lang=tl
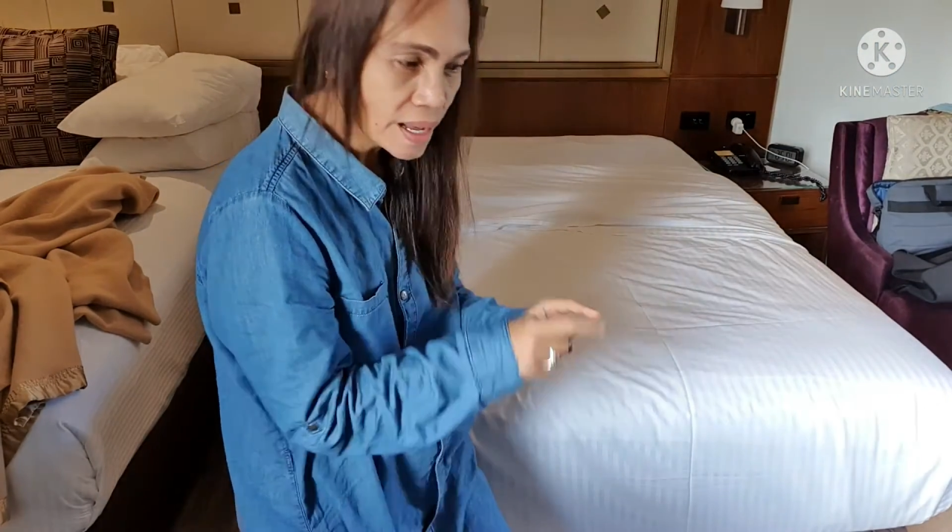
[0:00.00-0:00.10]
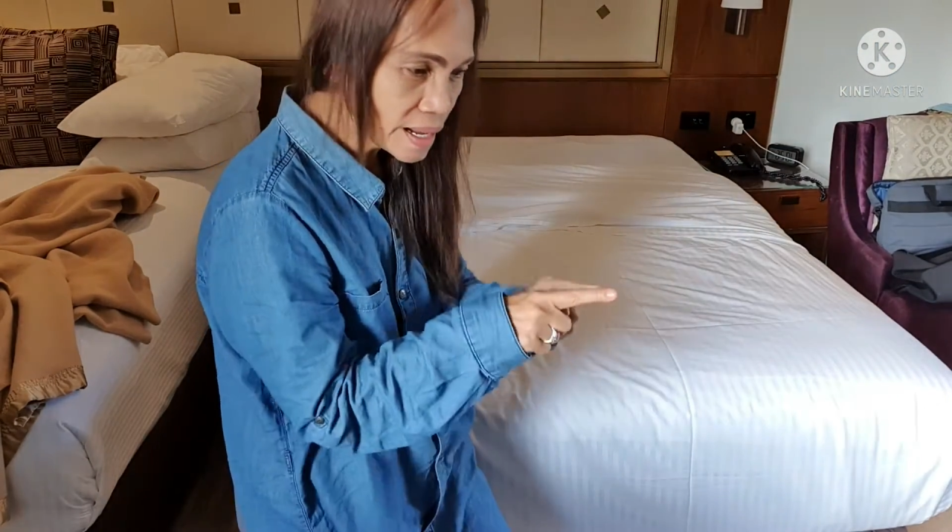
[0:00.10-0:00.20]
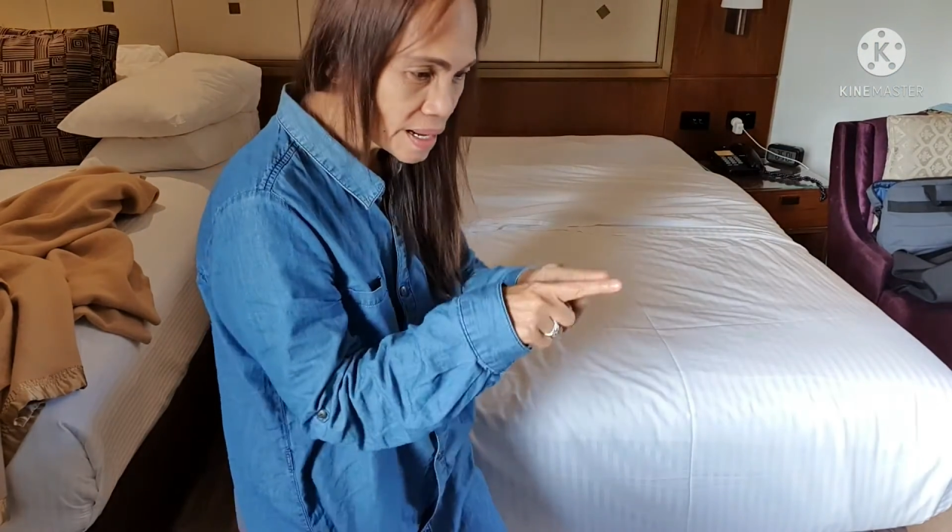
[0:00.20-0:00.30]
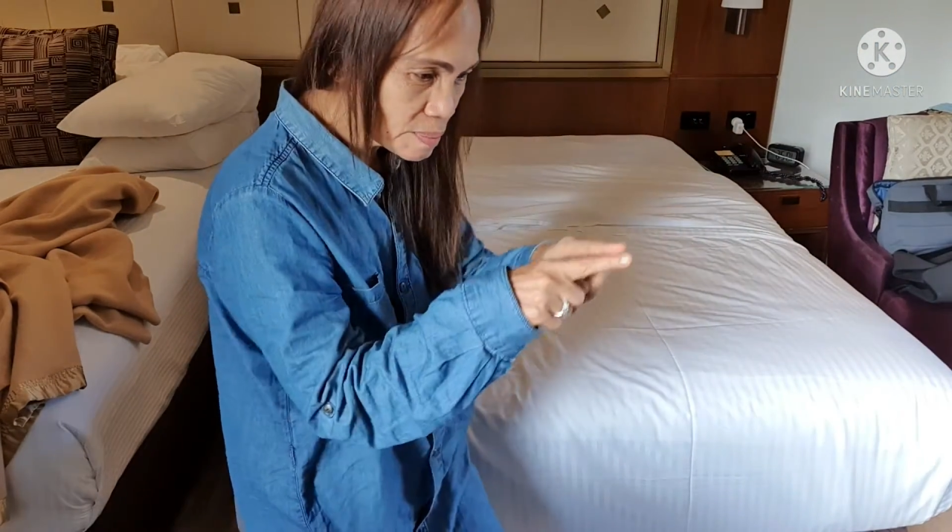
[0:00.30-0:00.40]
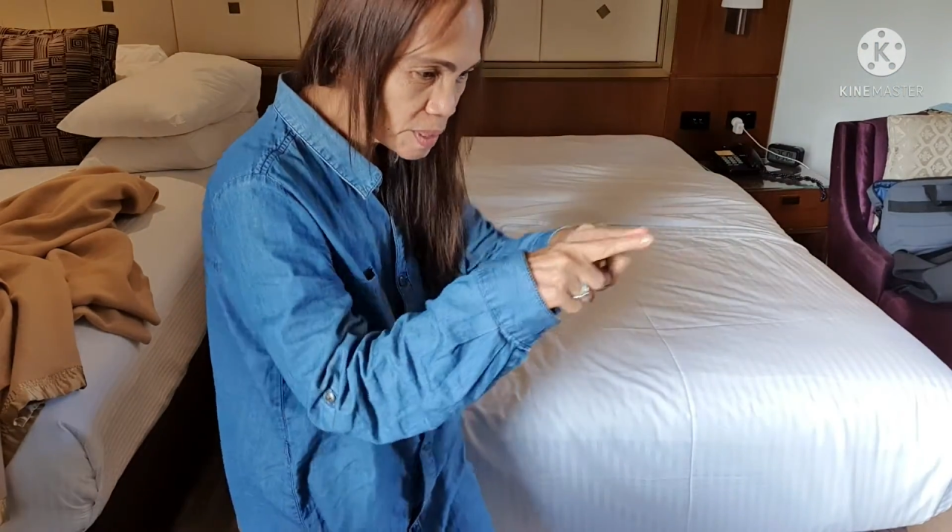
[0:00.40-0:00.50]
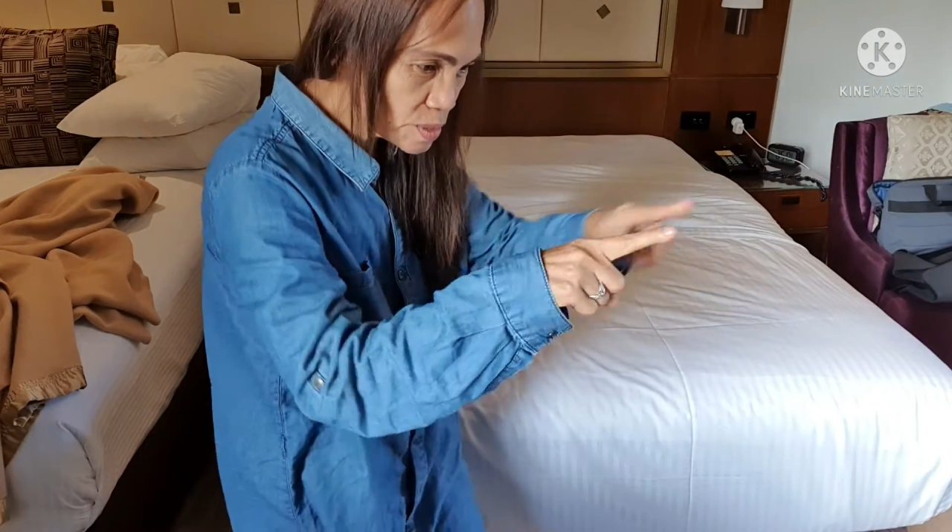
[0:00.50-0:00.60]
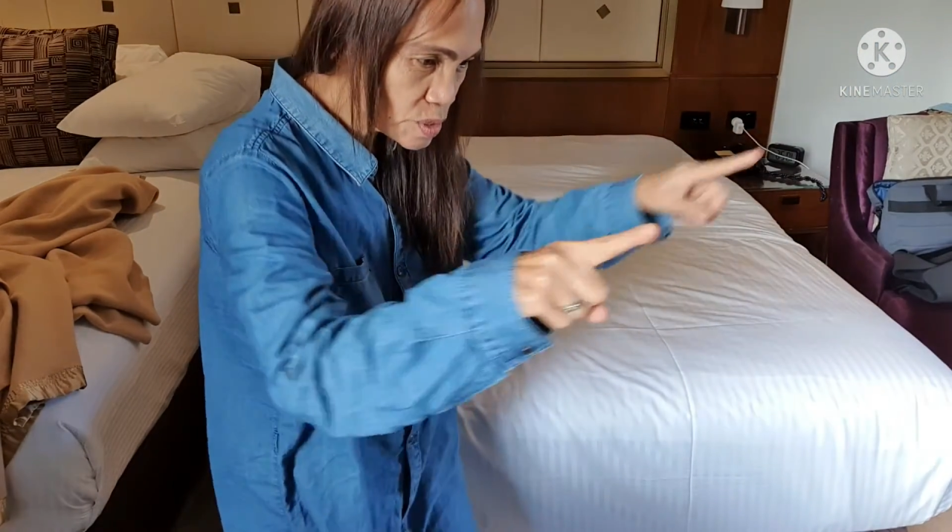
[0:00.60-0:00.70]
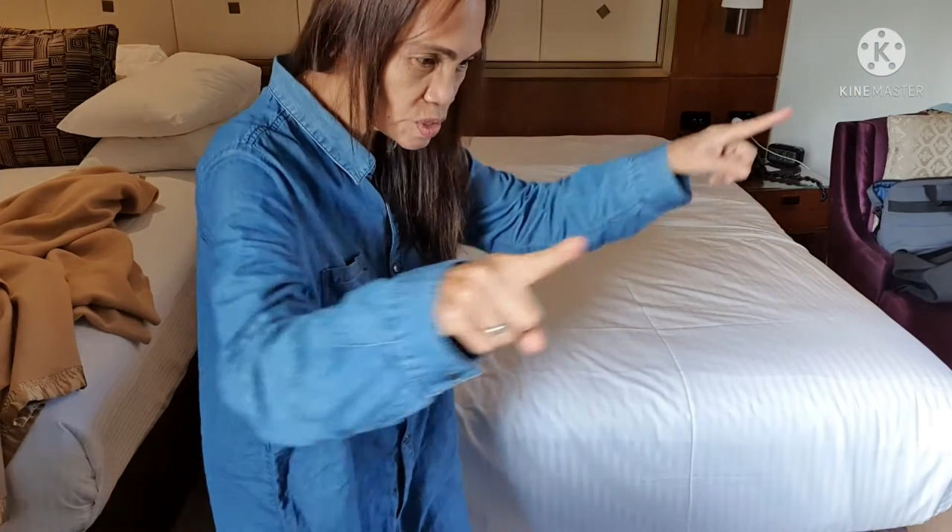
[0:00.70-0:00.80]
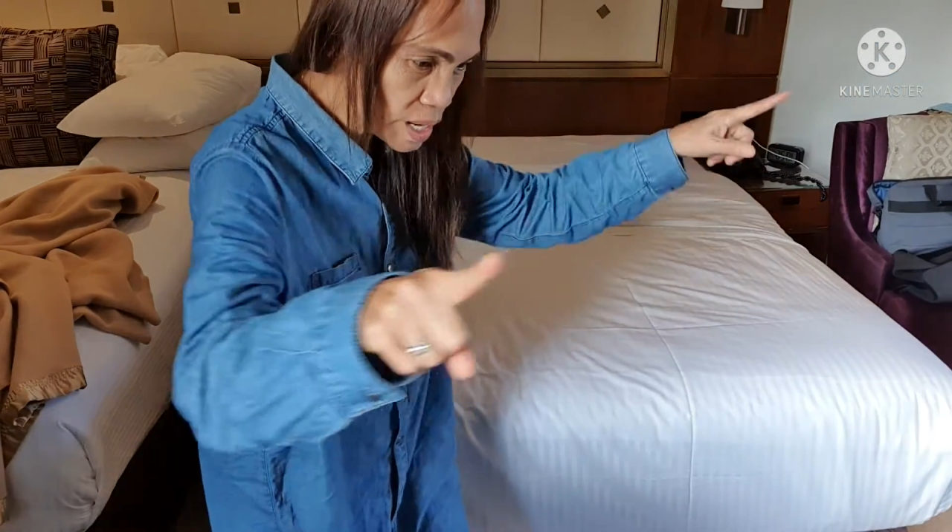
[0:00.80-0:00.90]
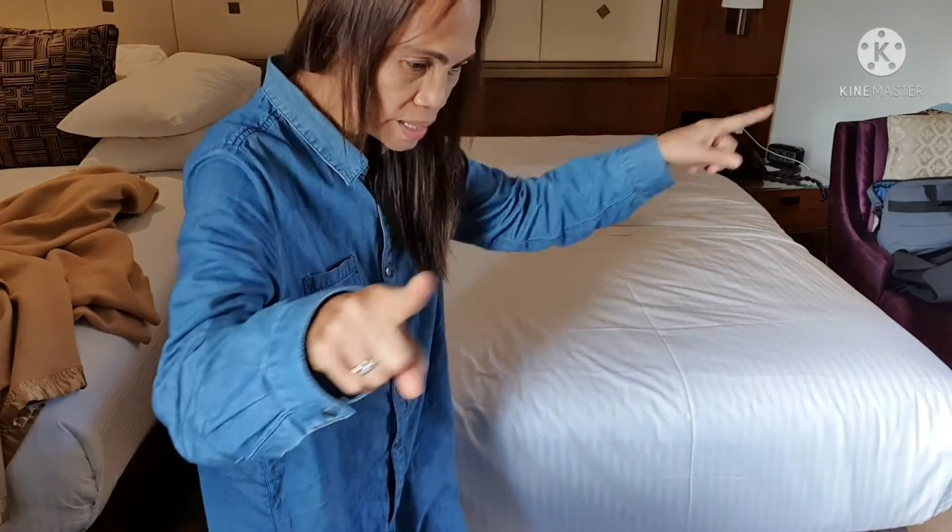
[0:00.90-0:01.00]
na medyo
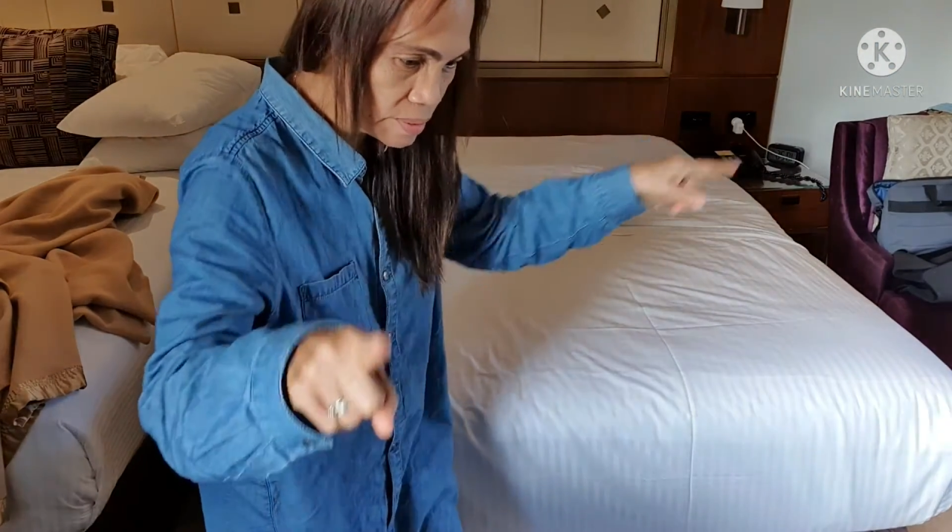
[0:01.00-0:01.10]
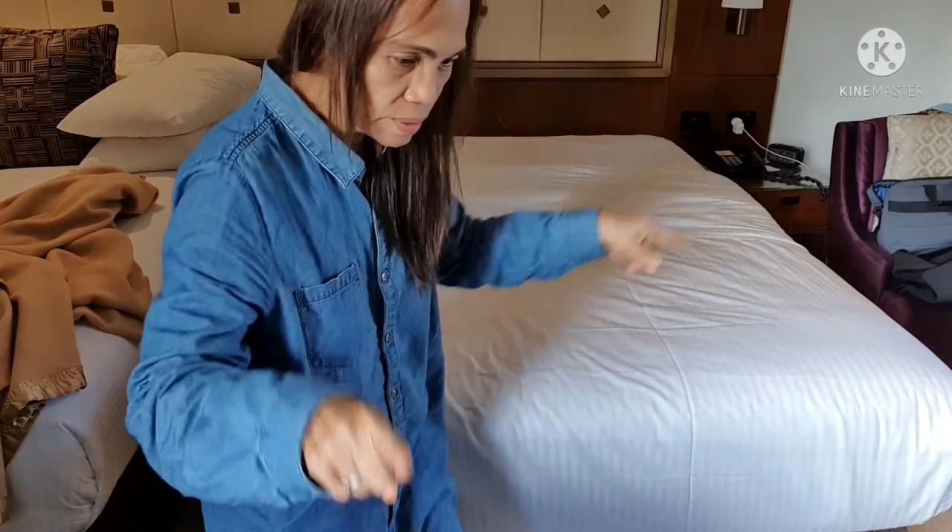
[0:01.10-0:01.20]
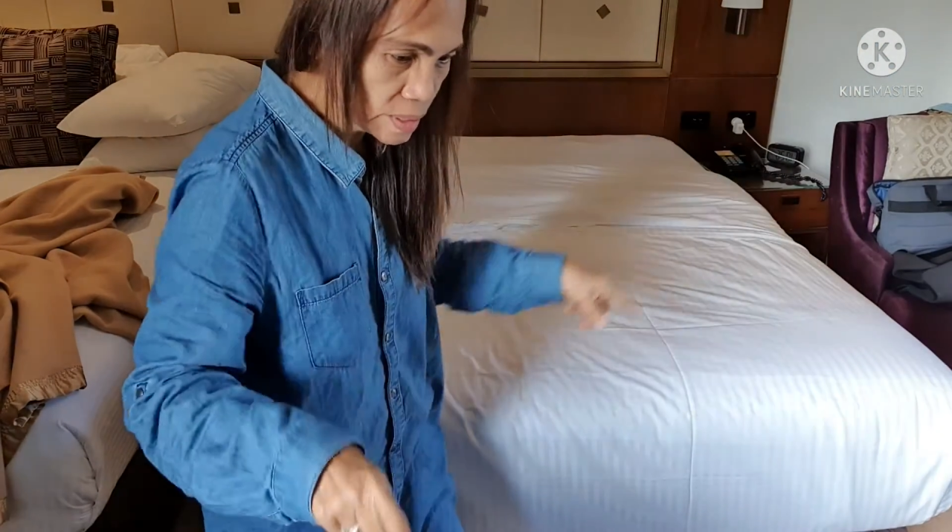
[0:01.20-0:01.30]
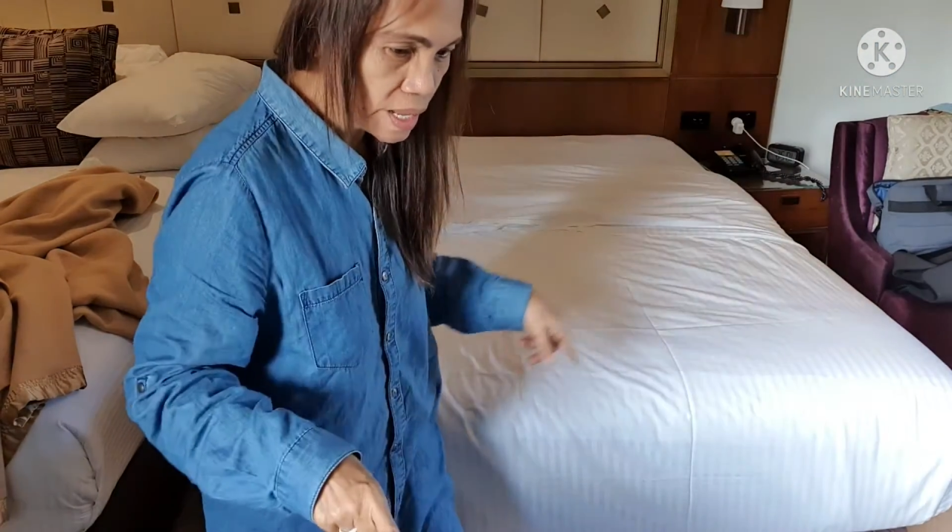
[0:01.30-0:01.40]
siya, ano,